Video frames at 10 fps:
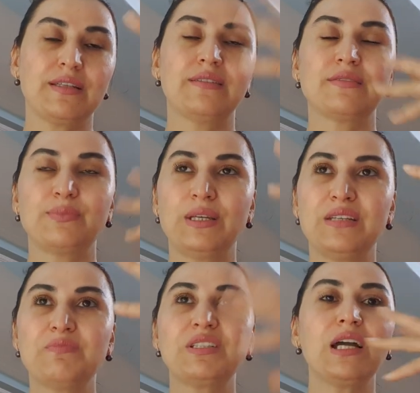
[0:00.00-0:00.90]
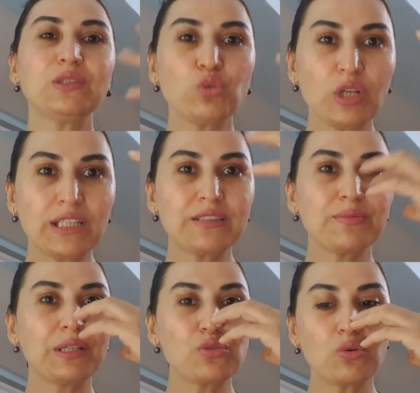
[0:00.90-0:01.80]
gitmeyi, tiyatroya
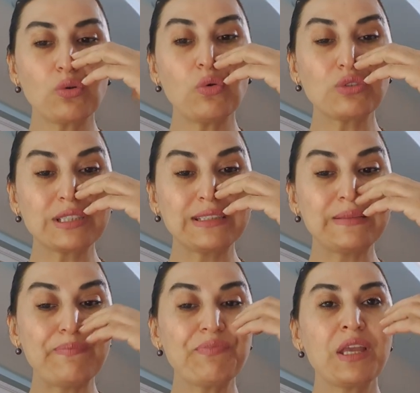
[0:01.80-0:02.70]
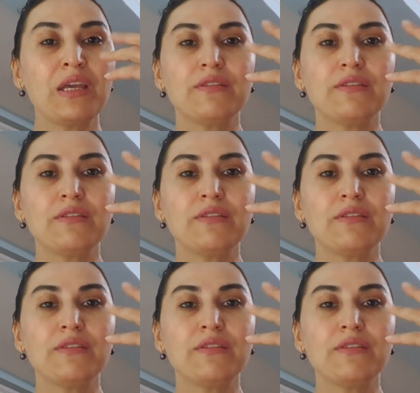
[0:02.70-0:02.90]
gitmeyi çok özledim